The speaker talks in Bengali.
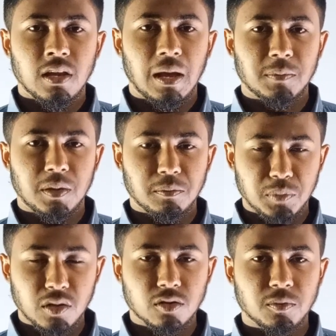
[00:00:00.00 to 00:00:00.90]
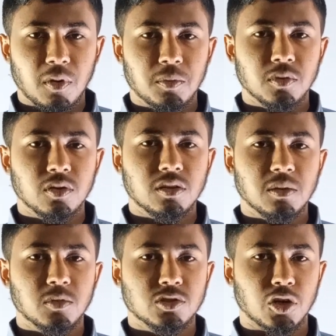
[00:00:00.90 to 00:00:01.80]
আমরা বিগত পর্বগুলোতে
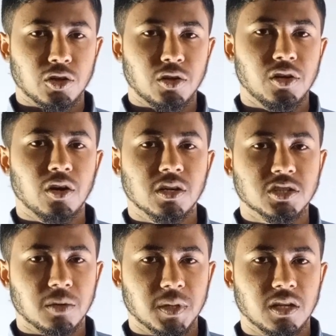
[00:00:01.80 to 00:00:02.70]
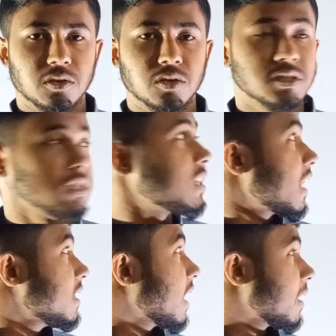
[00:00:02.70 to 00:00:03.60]
মোট সতেরোটি অঙ্কের সমাধান করেছি
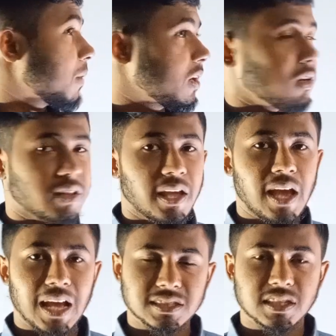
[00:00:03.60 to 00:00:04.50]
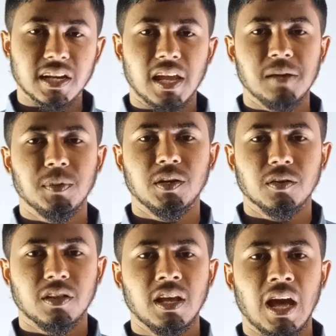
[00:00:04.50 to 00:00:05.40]
তারই ধারাবাহিকতায় আজকের এই
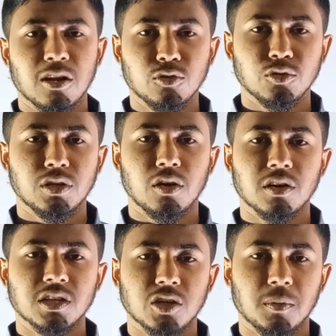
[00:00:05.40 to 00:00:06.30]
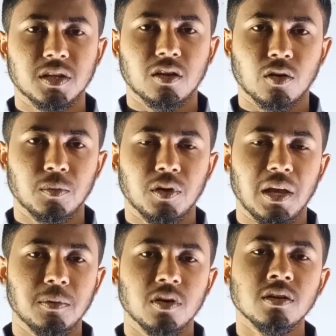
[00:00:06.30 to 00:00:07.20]
ভিডিওতে আরও দুইটি অঙ্কের সমাধান করব
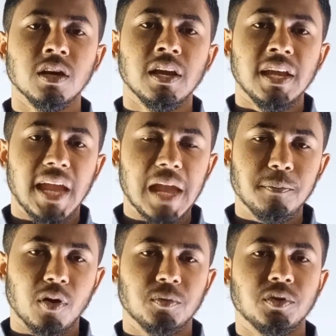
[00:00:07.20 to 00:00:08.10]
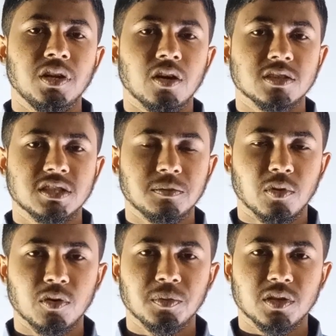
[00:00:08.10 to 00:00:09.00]
এবং এই পর্বটি হচ্ছে
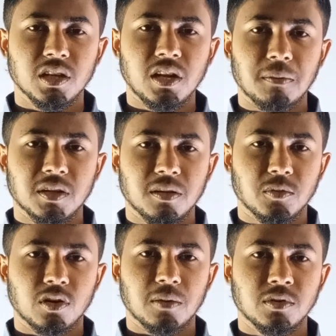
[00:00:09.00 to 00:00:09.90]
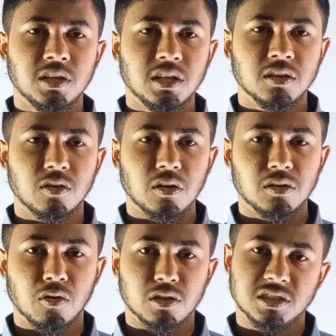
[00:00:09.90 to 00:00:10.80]
বহুপদীর আমাদের মোটামুটি
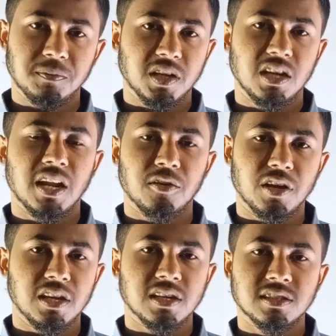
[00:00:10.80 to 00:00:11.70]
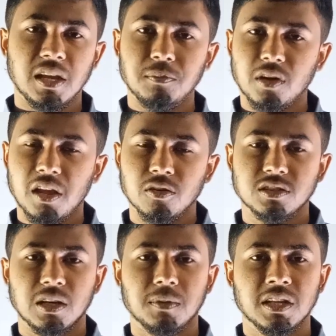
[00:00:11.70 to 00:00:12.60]
কনসেপ্ট ক্লিয়ার হয়ে গিয়েছে এইটাই
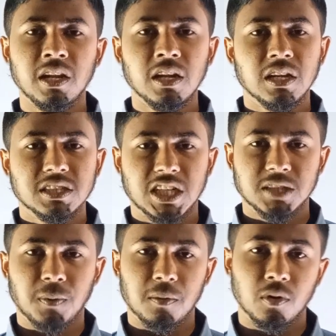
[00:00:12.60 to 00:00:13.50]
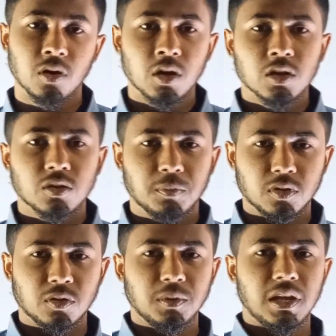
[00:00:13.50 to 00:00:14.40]
হচ্ছে আমাদের শেষ পর্ব তো
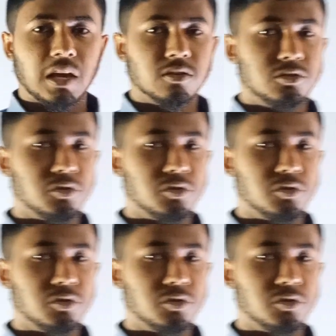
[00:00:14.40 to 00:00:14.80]
প্রথমেই এখন